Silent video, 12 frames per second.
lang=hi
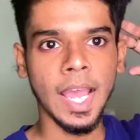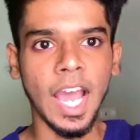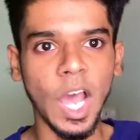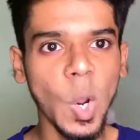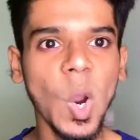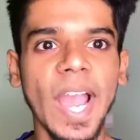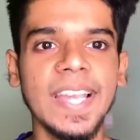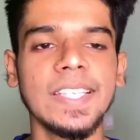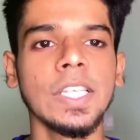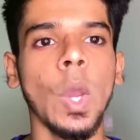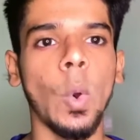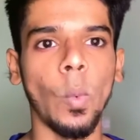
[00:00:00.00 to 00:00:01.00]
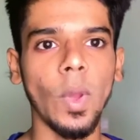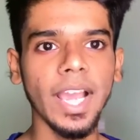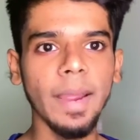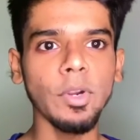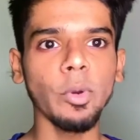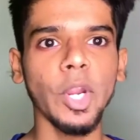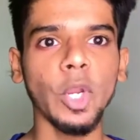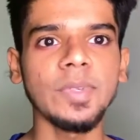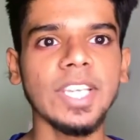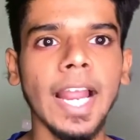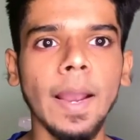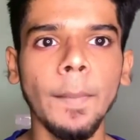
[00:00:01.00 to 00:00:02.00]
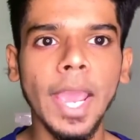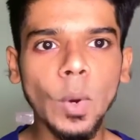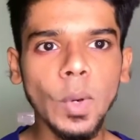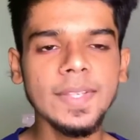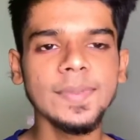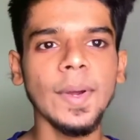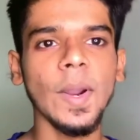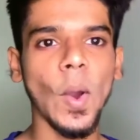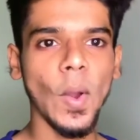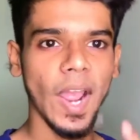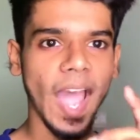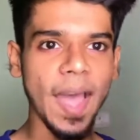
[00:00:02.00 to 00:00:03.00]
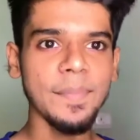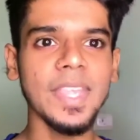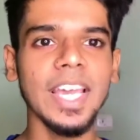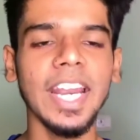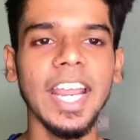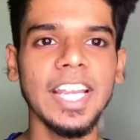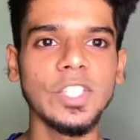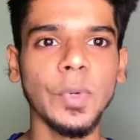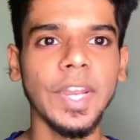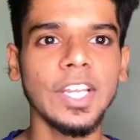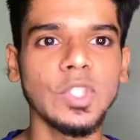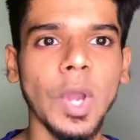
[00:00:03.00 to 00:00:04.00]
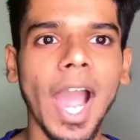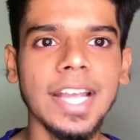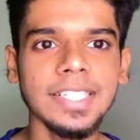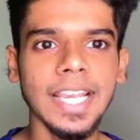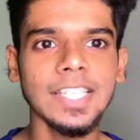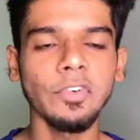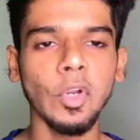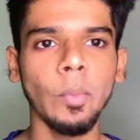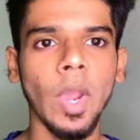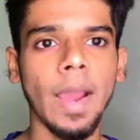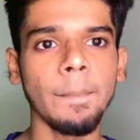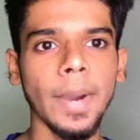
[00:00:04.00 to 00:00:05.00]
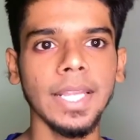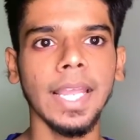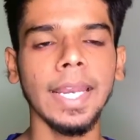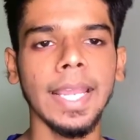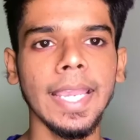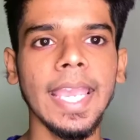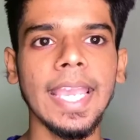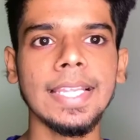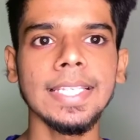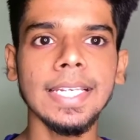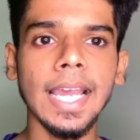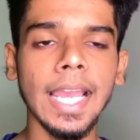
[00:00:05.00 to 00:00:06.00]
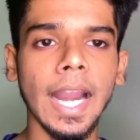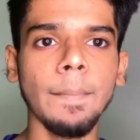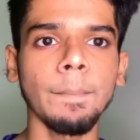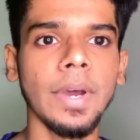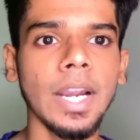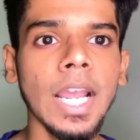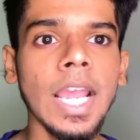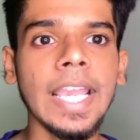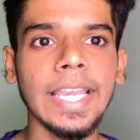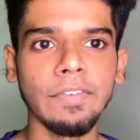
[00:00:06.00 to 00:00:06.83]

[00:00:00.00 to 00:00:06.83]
हेलो गाइस वेलकम टू माई यूट्यूब चैनल मैं हूँ रिजवान और आप देख रहे हैं रिसोटेक सो आज के इस वीडियो में हम बात करेंगे कि इंस्टाग्राम पर